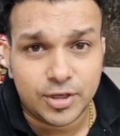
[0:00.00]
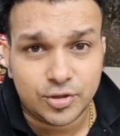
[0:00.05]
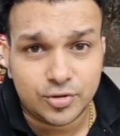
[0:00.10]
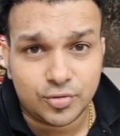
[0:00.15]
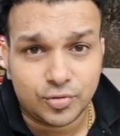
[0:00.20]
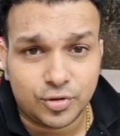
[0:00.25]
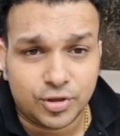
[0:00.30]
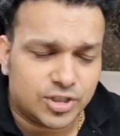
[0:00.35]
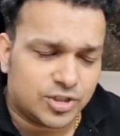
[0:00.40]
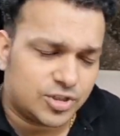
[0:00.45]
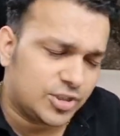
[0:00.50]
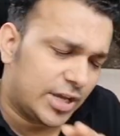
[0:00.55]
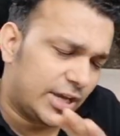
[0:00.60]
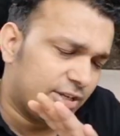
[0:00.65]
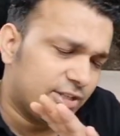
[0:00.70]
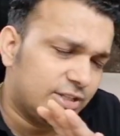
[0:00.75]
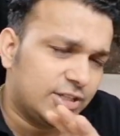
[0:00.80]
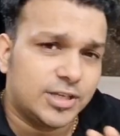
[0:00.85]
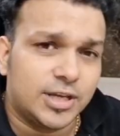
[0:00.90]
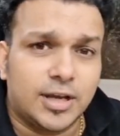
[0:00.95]
ये छोड़ के
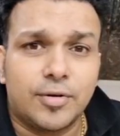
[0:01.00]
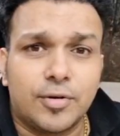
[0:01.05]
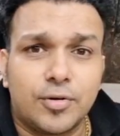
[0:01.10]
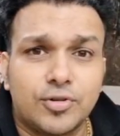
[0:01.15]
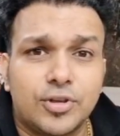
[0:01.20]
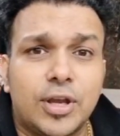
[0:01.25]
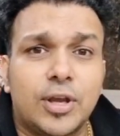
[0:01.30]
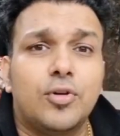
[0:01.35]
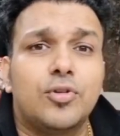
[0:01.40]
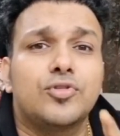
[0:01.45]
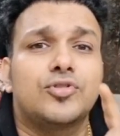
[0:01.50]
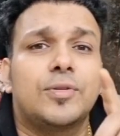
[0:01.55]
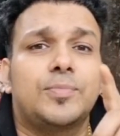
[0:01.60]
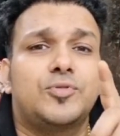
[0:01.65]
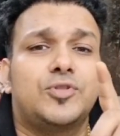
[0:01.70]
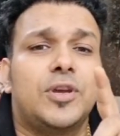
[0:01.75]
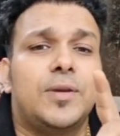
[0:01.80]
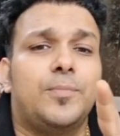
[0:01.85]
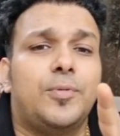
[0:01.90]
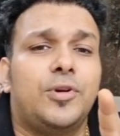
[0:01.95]
सारी चीजें कवर हो जाएंगे और
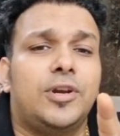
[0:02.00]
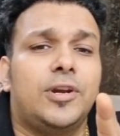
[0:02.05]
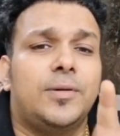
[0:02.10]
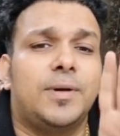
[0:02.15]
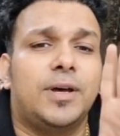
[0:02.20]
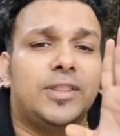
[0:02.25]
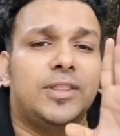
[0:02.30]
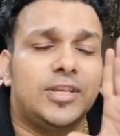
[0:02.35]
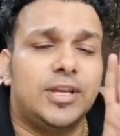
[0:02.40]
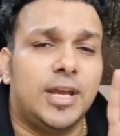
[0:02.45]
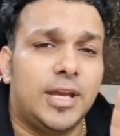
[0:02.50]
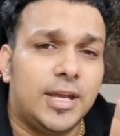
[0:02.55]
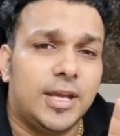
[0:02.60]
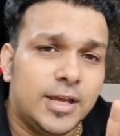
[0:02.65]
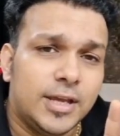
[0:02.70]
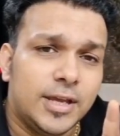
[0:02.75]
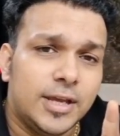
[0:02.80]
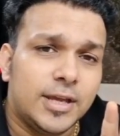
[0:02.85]
सबसे इंपॉर्टेंट बात ये